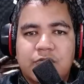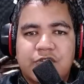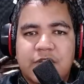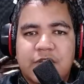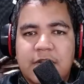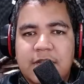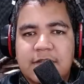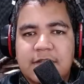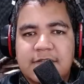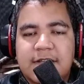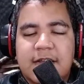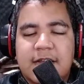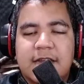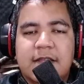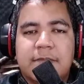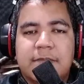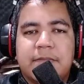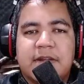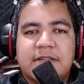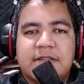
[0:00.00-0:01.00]
cliques
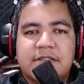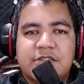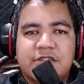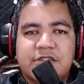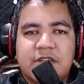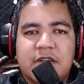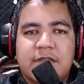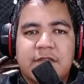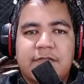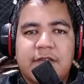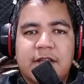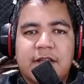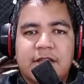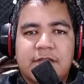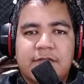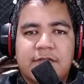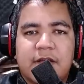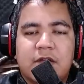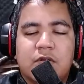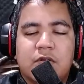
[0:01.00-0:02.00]
ali para se inscrever e
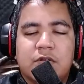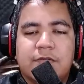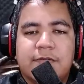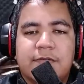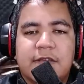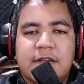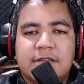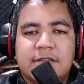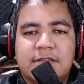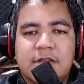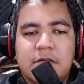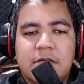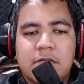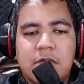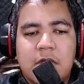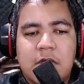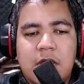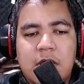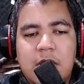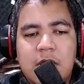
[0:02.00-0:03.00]
ativar as notificação
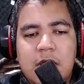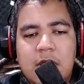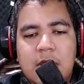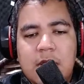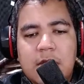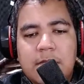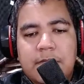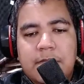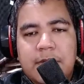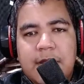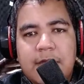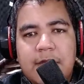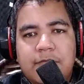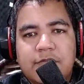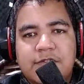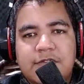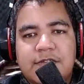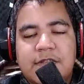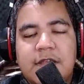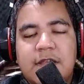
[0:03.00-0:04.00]
para
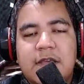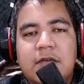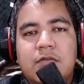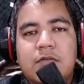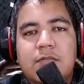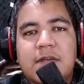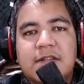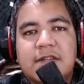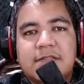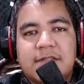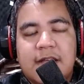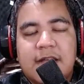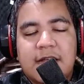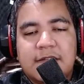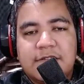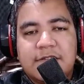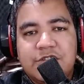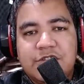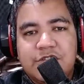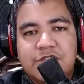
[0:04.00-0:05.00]
você começar a
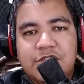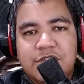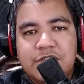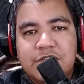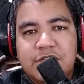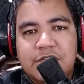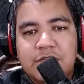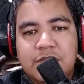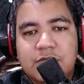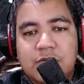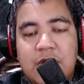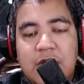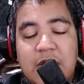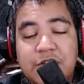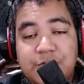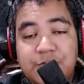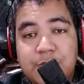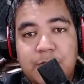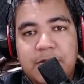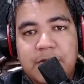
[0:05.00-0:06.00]
assistir
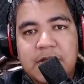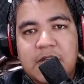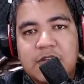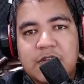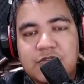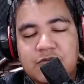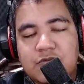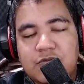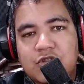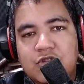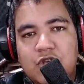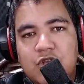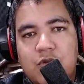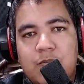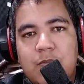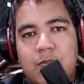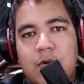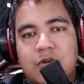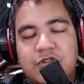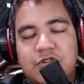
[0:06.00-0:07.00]
as publicações que eu
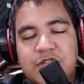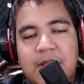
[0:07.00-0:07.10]
postar